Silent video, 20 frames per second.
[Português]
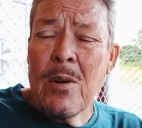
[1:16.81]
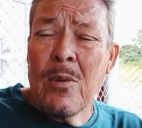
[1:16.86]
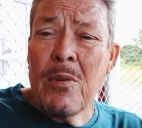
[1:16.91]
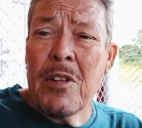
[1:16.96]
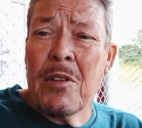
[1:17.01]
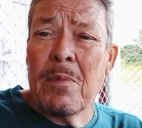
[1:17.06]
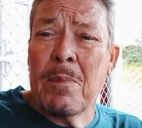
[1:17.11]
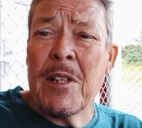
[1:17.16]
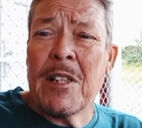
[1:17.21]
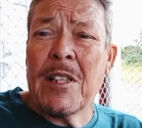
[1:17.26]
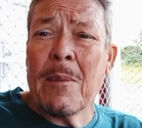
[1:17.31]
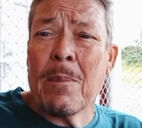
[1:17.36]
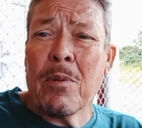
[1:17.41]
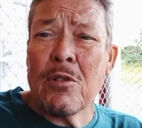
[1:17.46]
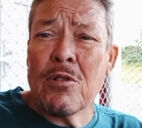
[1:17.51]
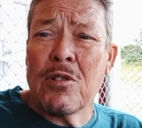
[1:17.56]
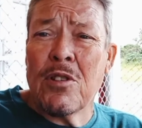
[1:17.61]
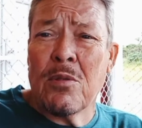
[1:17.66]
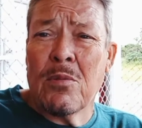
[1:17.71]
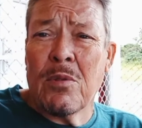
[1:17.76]
o espírito da
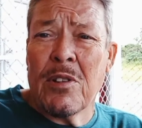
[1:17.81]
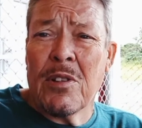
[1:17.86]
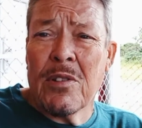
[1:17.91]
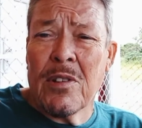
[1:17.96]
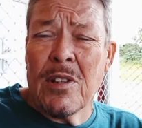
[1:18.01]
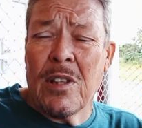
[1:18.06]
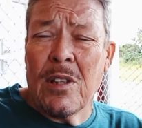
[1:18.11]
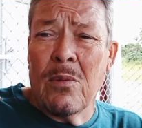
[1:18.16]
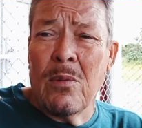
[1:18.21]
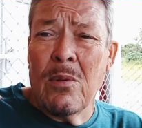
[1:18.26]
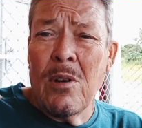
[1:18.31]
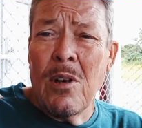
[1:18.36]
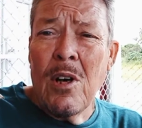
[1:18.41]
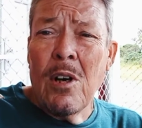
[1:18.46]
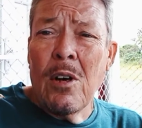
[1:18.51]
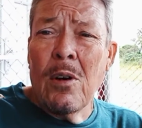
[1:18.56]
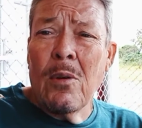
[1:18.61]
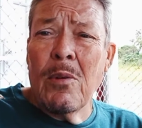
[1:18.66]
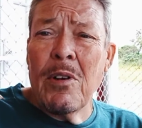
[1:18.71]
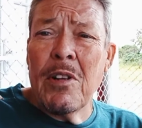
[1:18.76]
prostituição,
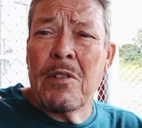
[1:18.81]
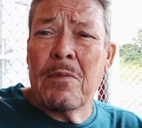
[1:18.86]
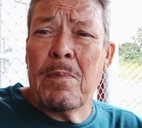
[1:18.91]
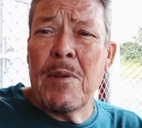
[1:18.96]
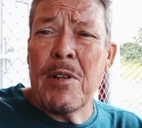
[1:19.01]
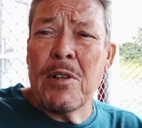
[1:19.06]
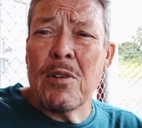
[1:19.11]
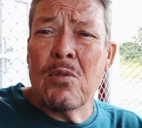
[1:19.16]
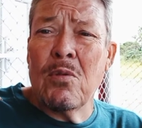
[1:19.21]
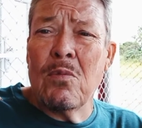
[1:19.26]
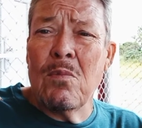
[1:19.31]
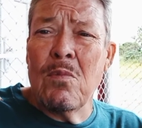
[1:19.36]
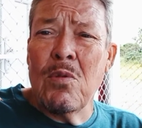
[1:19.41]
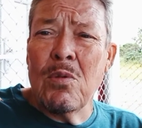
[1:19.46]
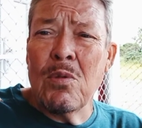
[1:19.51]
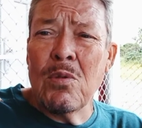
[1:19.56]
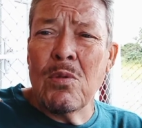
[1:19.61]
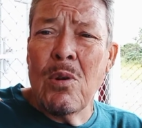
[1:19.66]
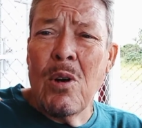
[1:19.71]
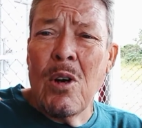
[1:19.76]
o espírito do
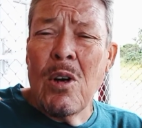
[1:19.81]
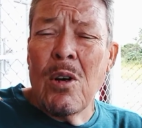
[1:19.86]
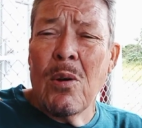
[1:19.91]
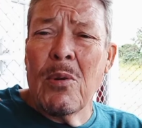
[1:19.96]
mundo,